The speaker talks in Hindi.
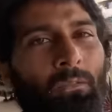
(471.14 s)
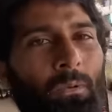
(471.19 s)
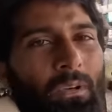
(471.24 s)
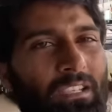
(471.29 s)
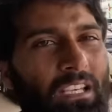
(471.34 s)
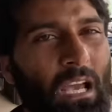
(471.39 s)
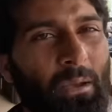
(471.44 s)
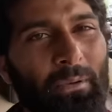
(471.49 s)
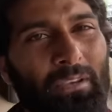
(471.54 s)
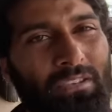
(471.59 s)

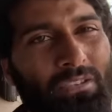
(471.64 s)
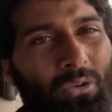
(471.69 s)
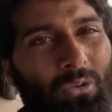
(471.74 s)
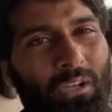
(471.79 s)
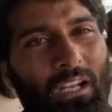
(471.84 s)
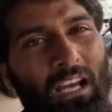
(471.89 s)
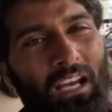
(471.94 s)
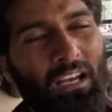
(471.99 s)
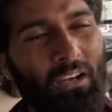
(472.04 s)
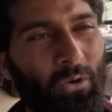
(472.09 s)
बस यहाँ पे
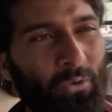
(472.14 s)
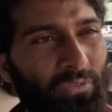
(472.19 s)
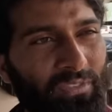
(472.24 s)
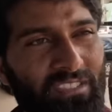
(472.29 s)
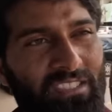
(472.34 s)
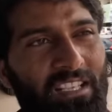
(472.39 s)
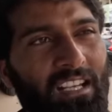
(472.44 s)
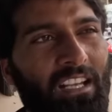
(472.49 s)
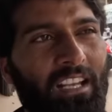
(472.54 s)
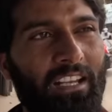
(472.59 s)
16
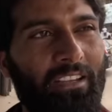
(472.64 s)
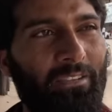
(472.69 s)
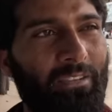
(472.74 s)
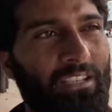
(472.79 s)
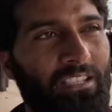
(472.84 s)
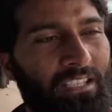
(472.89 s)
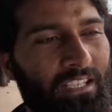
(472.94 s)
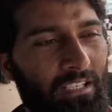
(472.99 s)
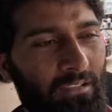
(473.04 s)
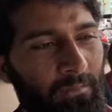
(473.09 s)
ऑफिशियल
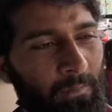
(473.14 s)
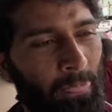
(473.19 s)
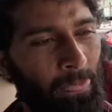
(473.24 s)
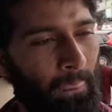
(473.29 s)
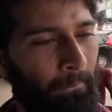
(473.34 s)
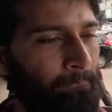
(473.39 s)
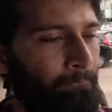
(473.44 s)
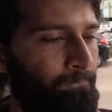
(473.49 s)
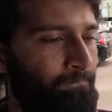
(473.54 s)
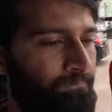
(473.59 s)
लैंग्वेज है
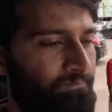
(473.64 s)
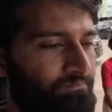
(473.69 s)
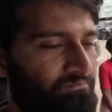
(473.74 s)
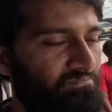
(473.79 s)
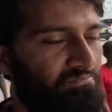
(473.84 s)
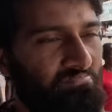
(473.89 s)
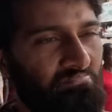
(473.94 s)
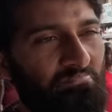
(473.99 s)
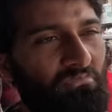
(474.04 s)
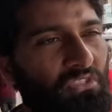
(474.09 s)

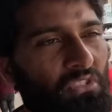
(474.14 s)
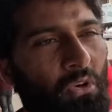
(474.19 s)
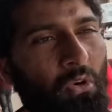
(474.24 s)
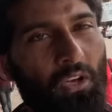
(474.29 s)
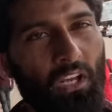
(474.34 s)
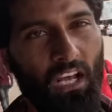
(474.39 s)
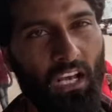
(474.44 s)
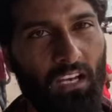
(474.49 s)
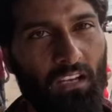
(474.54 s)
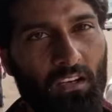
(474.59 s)

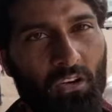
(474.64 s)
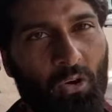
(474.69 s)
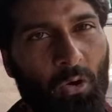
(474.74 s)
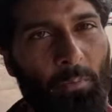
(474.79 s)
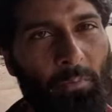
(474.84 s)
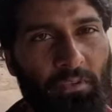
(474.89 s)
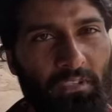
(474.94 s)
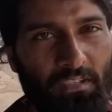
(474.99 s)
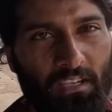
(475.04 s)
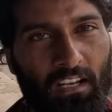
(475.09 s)
16
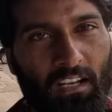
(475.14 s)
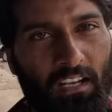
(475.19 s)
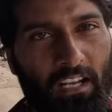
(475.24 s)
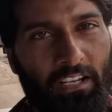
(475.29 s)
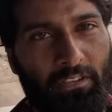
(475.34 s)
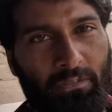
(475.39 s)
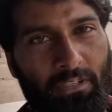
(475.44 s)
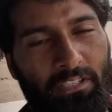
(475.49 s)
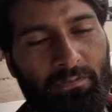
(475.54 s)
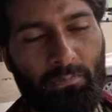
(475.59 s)
ऑफिशियल
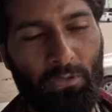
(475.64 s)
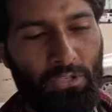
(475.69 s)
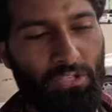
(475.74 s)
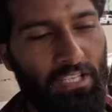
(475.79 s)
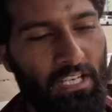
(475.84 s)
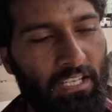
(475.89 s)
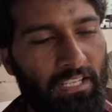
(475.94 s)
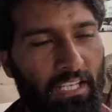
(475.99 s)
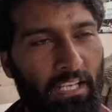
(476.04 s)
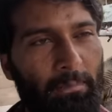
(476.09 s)
लैंग्वेज बहुत
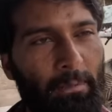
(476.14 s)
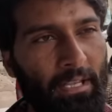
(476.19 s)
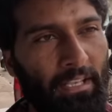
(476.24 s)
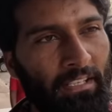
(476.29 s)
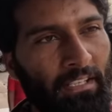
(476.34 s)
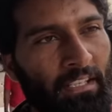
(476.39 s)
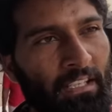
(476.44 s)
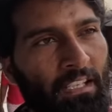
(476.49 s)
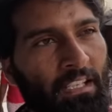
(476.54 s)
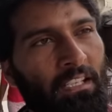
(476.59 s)
ज़्यादा है
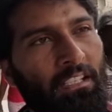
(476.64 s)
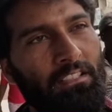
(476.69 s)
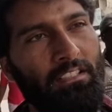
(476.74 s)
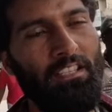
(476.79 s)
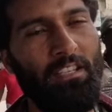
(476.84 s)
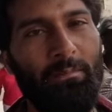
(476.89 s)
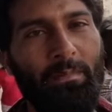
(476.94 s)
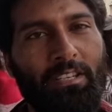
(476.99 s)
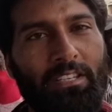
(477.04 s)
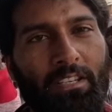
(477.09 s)
भाई
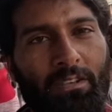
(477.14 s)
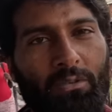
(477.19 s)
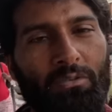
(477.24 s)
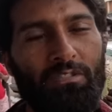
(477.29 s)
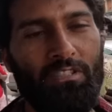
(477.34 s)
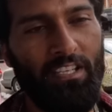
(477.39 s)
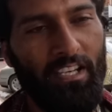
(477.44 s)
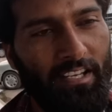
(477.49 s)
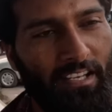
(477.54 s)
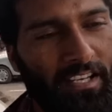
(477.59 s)
जिनमें से
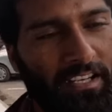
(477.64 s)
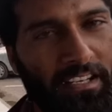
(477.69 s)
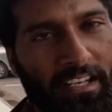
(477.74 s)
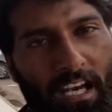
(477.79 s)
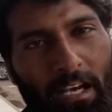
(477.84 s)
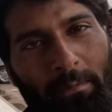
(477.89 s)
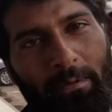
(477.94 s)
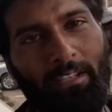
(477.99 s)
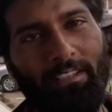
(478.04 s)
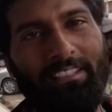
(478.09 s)
कुछ एक के
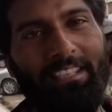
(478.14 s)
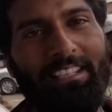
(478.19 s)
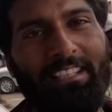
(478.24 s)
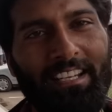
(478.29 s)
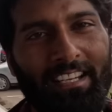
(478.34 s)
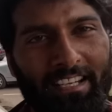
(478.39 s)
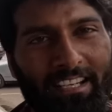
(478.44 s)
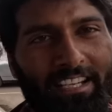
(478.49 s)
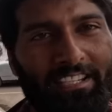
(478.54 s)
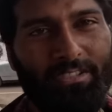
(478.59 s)
नाम है
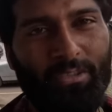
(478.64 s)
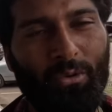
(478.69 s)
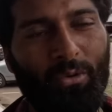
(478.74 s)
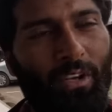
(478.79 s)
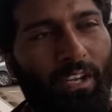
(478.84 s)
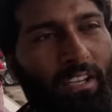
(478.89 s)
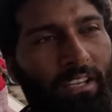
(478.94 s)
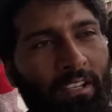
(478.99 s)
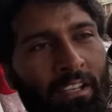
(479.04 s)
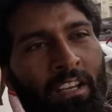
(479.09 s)
जैसे इंग्लिश हो
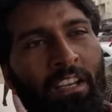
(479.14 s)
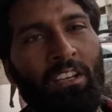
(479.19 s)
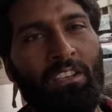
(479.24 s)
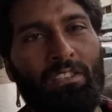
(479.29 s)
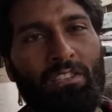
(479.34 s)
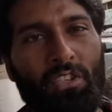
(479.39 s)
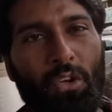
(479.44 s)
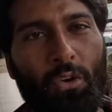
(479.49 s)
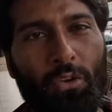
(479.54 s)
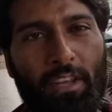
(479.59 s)
गई
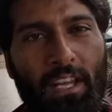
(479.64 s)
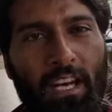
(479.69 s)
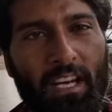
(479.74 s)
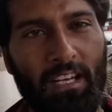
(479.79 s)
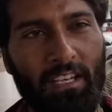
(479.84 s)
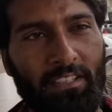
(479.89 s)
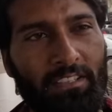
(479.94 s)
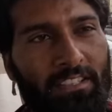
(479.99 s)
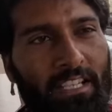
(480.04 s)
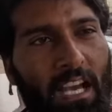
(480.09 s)
सोना
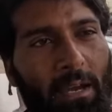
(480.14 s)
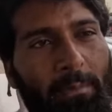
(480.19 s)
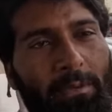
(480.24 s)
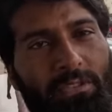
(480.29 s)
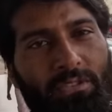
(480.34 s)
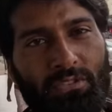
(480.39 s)
यहाँ पे